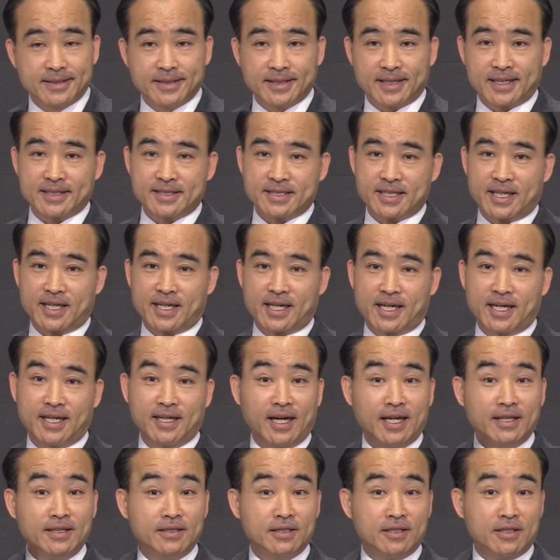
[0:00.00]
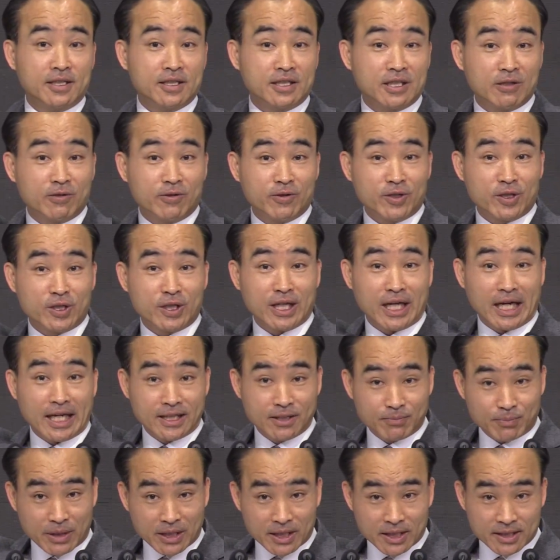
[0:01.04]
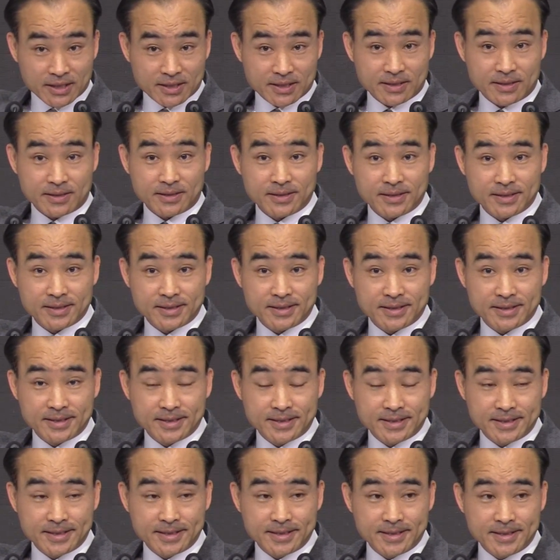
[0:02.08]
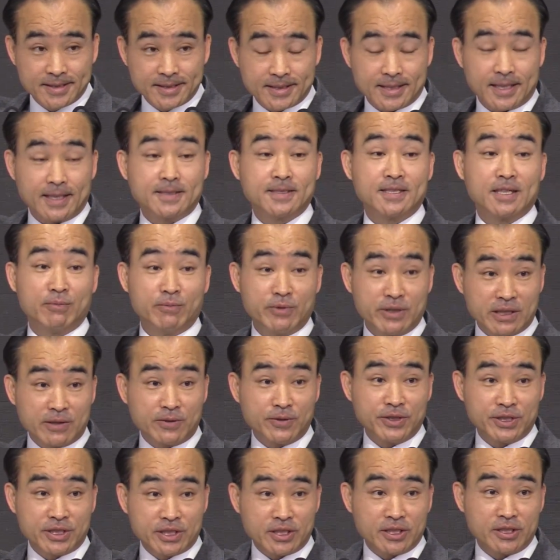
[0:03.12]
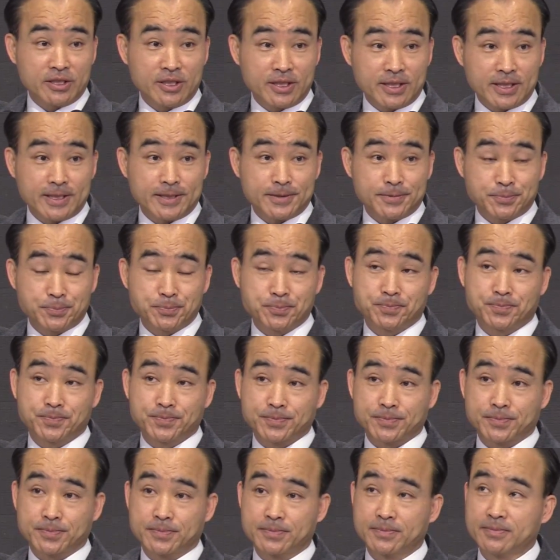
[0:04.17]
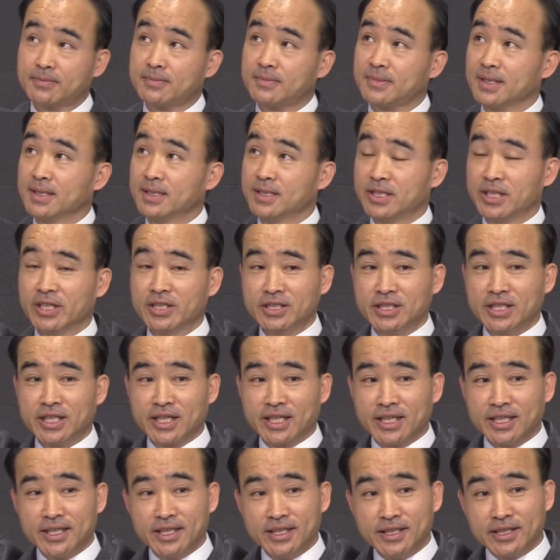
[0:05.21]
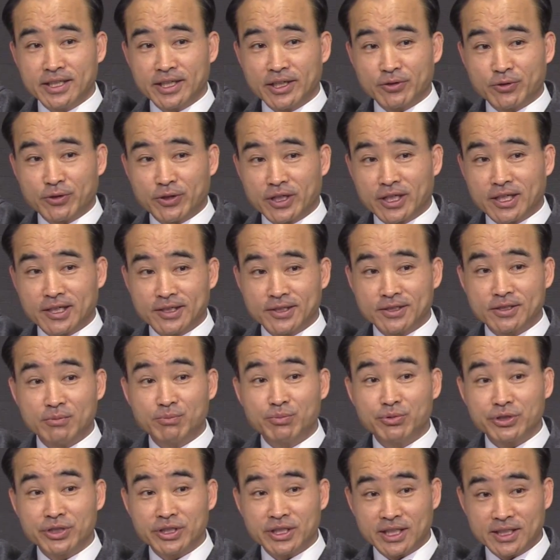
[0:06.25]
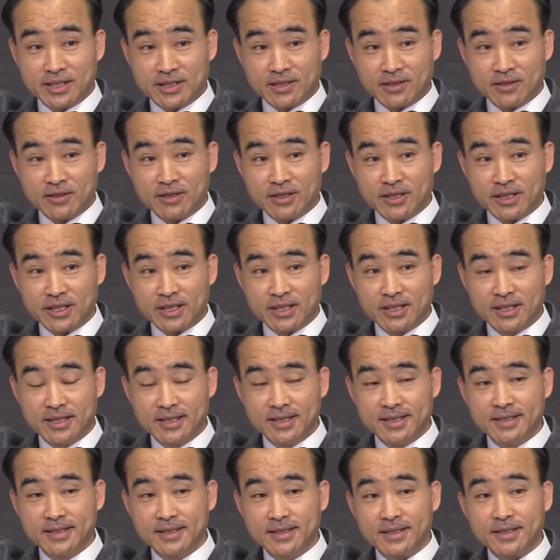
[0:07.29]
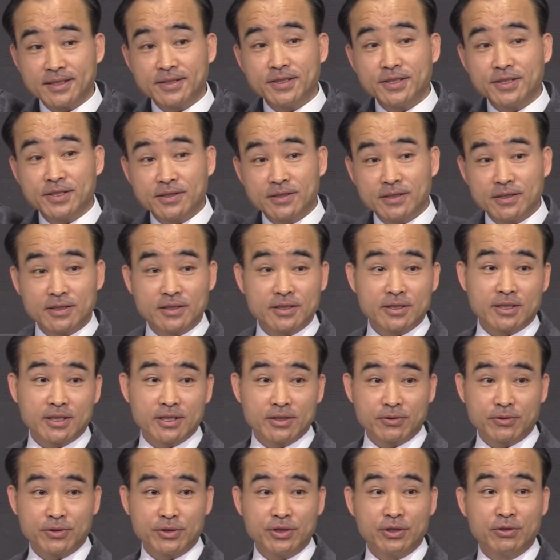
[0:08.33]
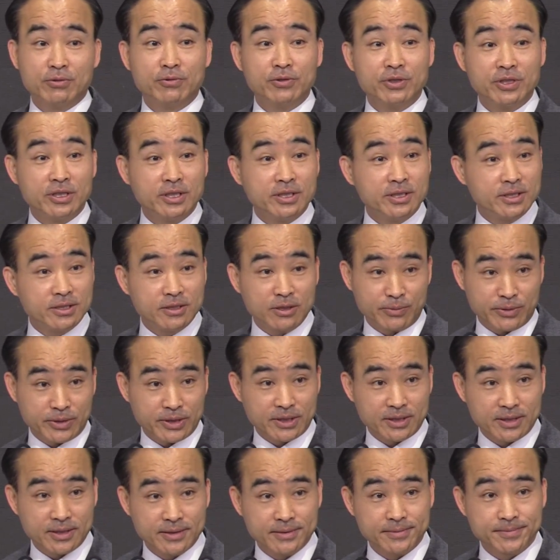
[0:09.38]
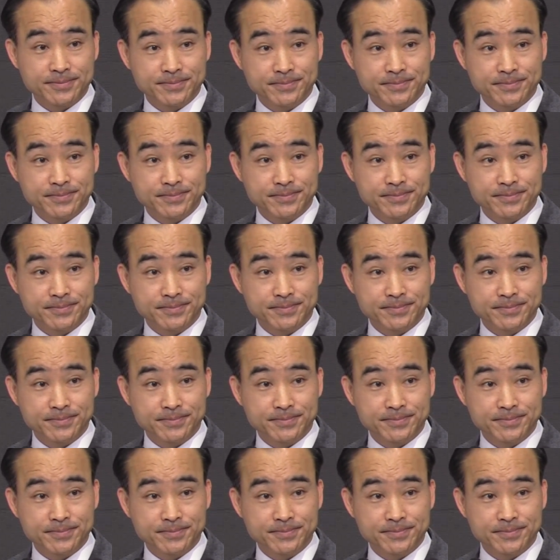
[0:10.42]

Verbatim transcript: 가장 안전하다고 하는 안방에서 낮잠을 자고 있었는데 천장에 옛날에 돌아가는 선풍기가 있었는데 이것이 떨어져가지고 옆구리를 찢어버렸어.